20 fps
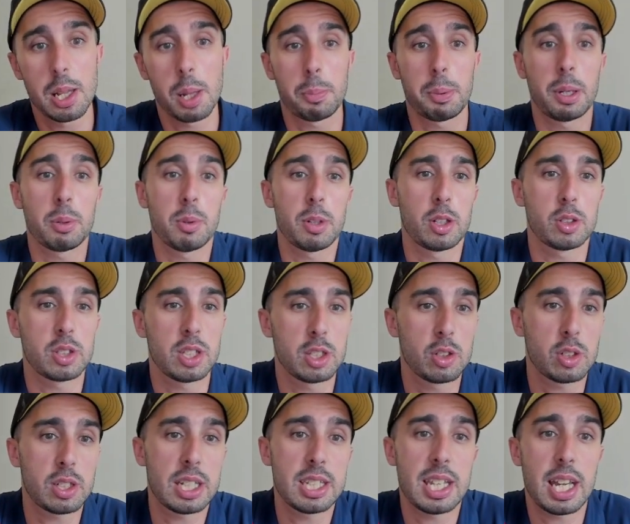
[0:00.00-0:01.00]
pero bueno,
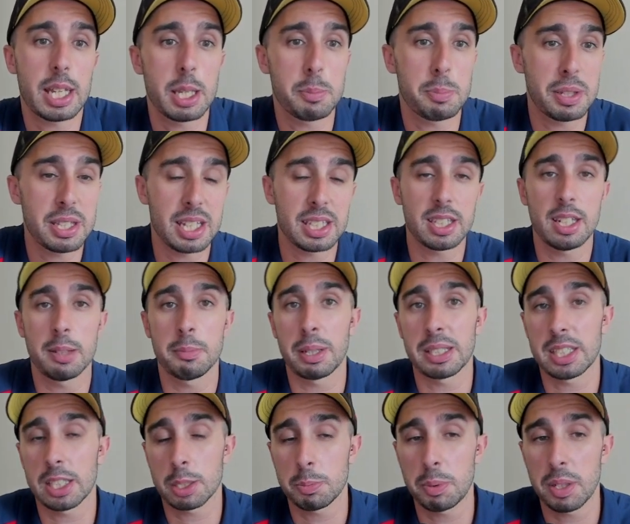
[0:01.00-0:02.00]
entiendo que Iñaki Peña tiene
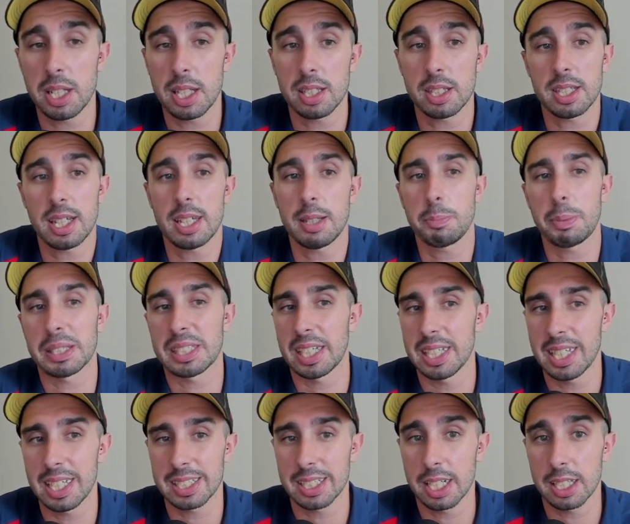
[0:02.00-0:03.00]
más experiencia y
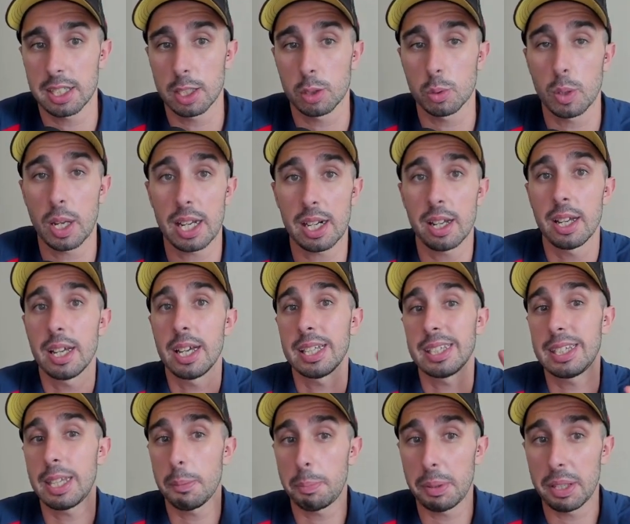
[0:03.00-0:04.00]
pasaría a ser titular
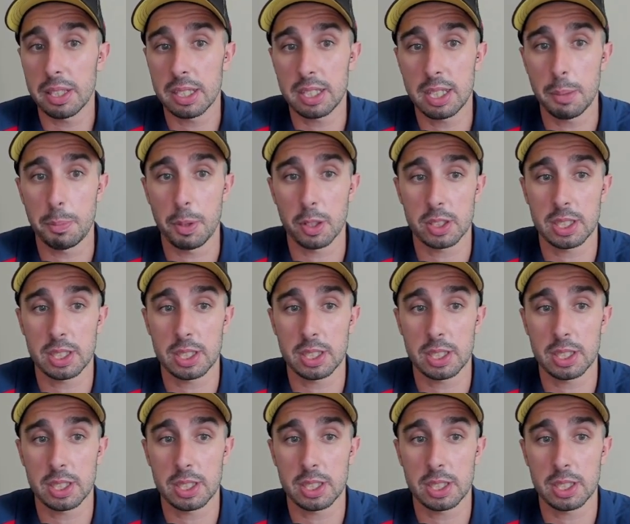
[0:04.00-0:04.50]
de principio,